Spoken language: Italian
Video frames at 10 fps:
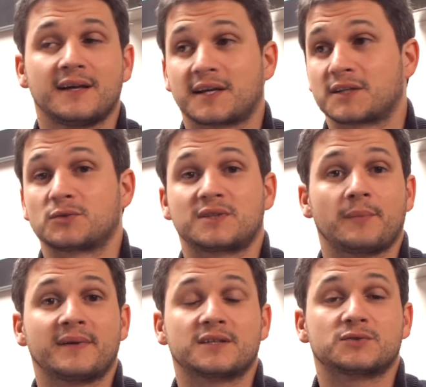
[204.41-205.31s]
che
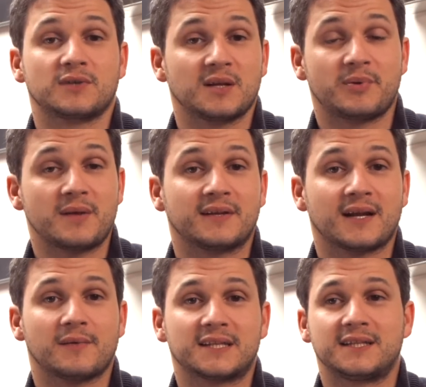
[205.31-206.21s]
solitamente sono le prime
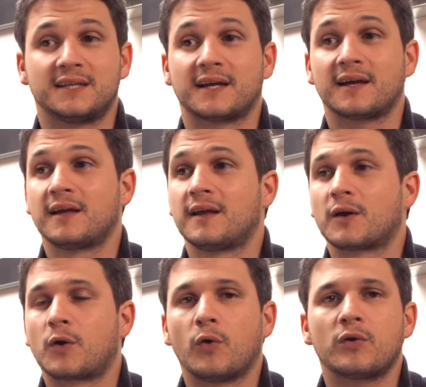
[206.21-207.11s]
della mattina,
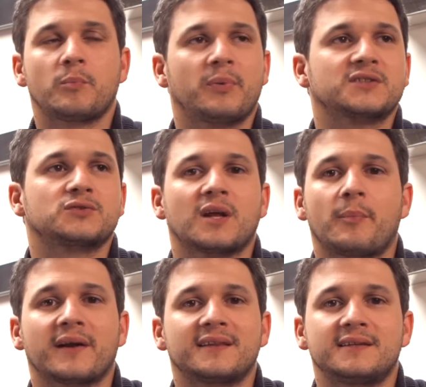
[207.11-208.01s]
con persone
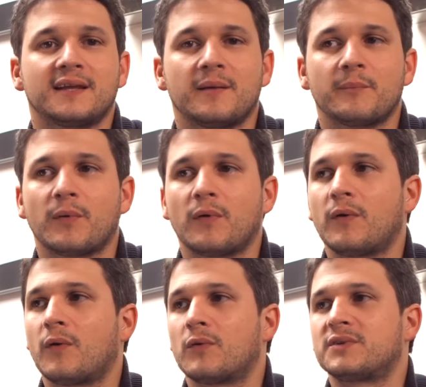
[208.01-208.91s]
tempo
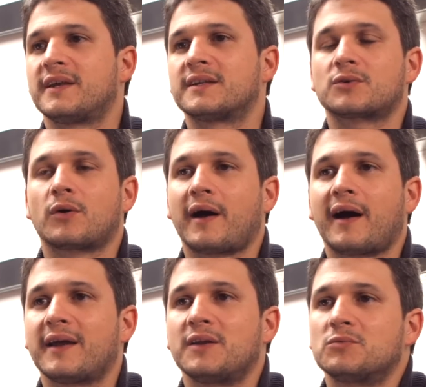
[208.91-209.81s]
o dietro
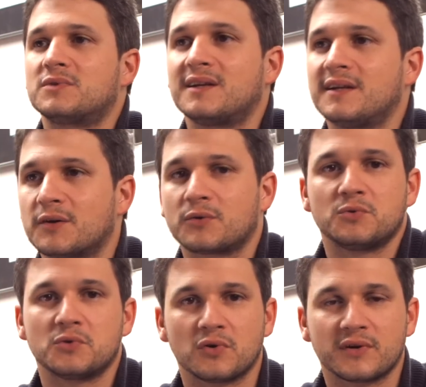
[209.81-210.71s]
a inutili
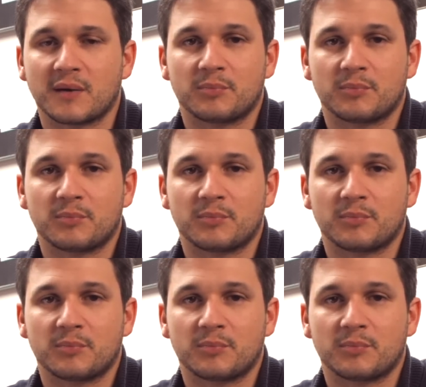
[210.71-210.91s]
riunioni,